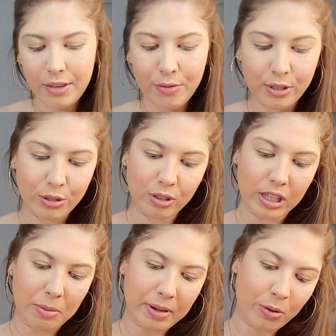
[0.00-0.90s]
e vou
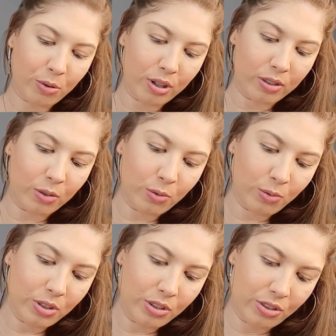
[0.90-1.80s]
escolher uma cor
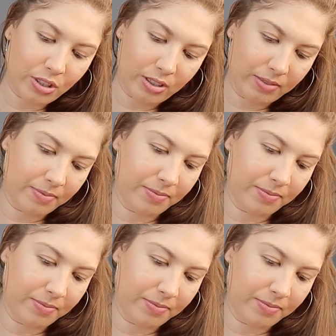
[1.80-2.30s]
nude.